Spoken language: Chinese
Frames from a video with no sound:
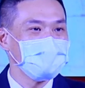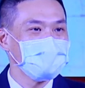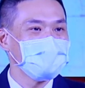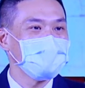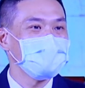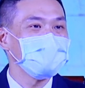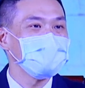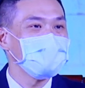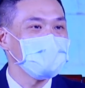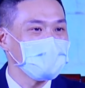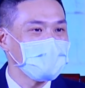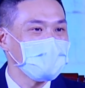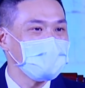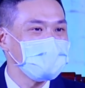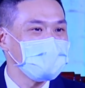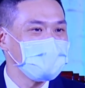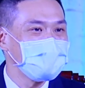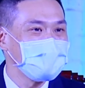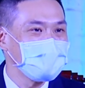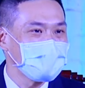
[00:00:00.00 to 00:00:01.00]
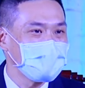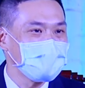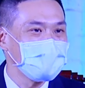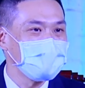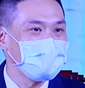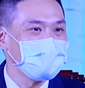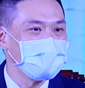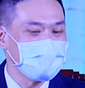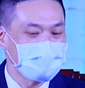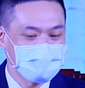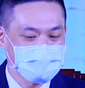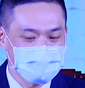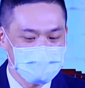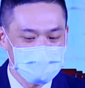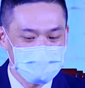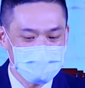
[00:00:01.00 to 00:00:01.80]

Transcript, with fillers: 应该是很开心、很感动吧，很安